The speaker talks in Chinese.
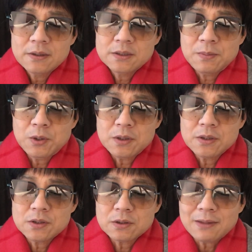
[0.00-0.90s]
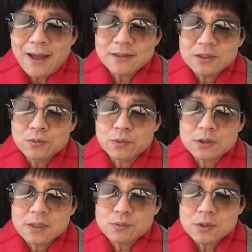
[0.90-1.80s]
这一批人是大低谷
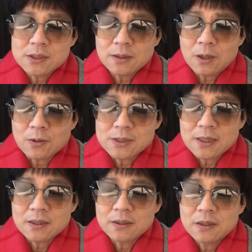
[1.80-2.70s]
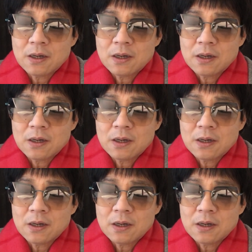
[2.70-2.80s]
时代最先倒下的。